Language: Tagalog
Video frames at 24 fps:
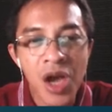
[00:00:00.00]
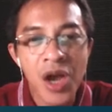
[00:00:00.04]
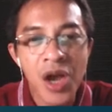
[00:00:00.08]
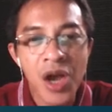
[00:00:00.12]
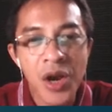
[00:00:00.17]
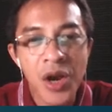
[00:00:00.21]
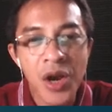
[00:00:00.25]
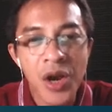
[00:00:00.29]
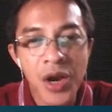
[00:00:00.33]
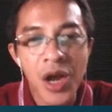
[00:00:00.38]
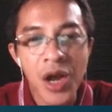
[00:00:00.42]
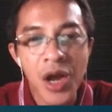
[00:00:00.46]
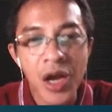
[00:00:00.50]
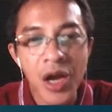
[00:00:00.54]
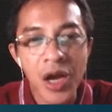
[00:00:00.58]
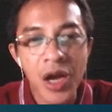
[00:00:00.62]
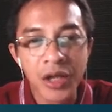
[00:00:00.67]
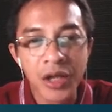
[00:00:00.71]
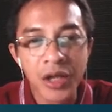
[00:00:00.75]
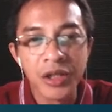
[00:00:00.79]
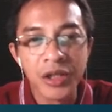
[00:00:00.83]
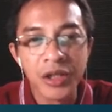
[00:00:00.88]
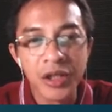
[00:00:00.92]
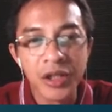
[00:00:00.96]
na
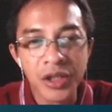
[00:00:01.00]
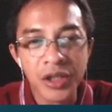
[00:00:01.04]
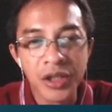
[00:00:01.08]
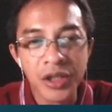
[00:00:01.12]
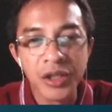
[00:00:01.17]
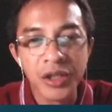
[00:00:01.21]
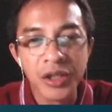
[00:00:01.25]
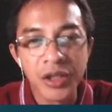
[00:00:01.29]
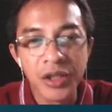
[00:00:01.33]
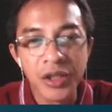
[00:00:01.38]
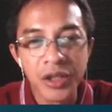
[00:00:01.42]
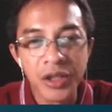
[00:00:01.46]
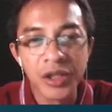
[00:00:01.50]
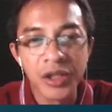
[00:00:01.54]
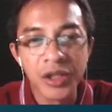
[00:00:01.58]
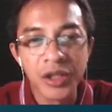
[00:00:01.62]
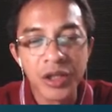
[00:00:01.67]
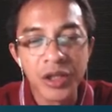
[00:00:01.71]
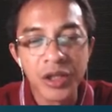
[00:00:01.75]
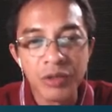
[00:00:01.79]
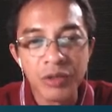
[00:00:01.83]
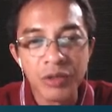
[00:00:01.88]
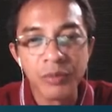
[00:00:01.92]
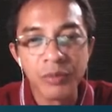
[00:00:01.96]
in in in
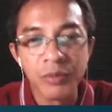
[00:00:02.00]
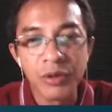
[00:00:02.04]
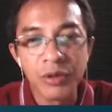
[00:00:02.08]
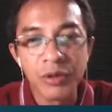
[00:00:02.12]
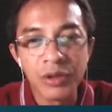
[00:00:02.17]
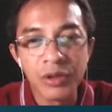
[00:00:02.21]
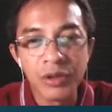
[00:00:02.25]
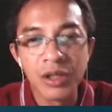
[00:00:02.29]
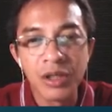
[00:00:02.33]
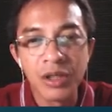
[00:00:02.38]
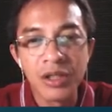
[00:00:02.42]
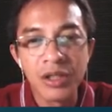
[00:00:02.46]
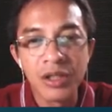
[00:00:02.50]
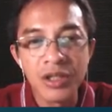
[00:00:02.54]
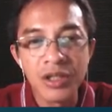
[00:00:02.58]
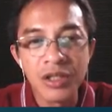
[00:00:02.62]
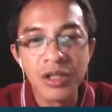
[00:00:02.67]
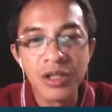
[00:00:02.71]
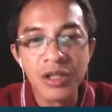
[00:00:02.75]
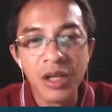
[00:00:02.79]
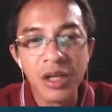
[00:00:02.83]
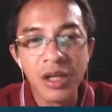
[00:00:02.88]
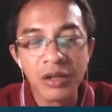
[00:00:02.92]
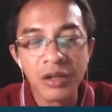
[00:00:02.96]
case of fraud, dividends,
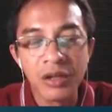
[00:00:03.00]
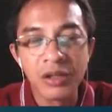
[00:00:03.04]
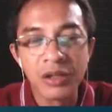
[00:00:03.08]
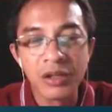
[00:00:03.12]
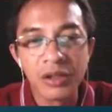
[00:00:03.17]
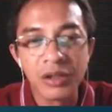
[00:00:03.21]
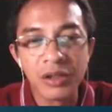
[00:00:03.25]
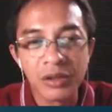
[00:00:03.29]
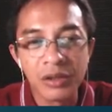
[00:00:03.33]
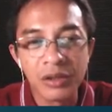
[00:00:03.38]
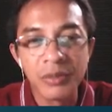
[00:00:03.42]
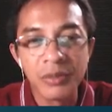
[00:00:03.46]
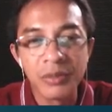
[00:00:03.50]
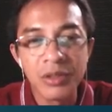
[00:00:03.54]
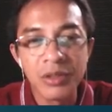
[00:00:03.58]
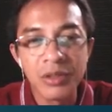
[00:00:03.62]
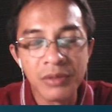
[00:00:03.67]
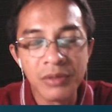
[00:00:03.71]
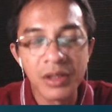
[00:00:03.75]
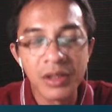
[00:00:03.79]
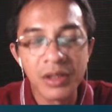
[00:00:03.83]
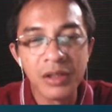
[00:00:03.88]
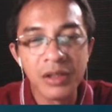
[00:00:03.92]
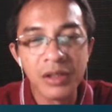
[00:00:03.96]
delay, or incapacitation of the
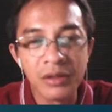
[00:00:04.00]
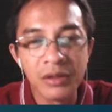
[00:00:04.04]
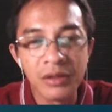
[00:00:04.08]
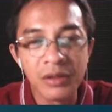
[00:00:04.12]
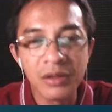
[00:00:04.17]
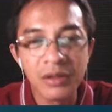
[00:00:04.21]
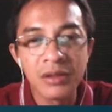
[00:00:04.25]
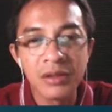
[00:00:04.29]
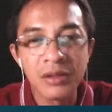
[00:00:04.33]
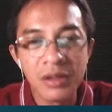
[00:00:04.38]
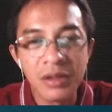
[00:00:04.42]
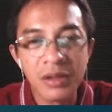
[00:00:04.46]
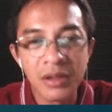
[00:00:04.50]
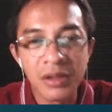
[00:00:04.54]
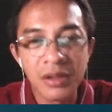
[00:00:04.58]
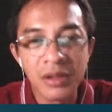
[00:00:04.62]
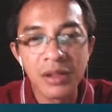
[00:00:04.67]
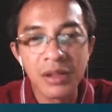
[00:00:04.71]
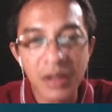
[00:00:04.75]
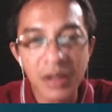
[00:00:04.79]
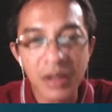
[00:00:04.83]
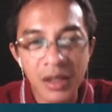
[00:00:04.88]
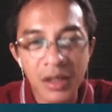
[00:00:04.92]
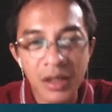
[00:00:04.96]
tenor,
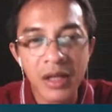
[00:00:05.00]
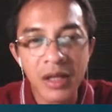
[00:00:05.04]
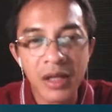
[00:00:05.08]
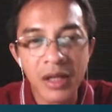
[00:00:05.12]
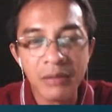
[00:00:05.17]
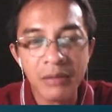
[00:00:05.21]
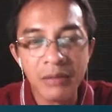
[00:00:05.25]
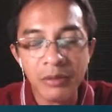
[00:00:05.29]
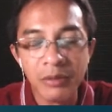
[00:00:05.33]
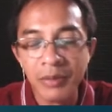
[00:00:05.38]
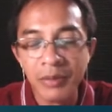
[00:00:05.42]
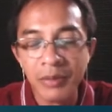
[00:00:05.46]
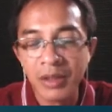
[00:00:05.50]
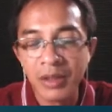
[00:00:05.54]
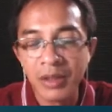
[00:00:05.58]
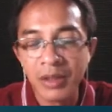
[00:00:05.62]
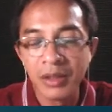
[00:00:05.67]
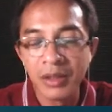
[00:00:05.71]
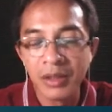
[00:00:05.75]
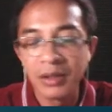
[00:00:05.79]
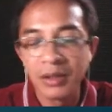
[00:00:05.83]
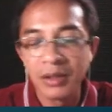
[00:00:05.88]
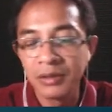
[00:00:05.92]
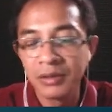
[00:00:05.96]
eh, liable pa rin
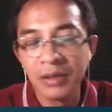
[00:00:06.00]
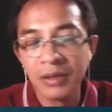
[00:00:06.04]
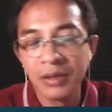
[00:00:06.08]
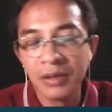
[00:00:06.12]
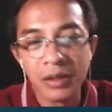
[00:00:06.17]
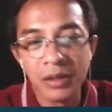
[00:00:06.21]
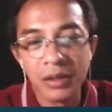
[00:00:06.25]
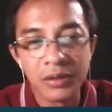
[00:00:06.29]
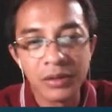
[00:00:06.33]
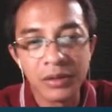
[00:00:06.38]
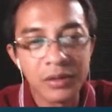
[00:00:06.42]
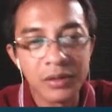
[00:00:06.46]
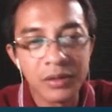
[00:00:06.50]
ang debtor.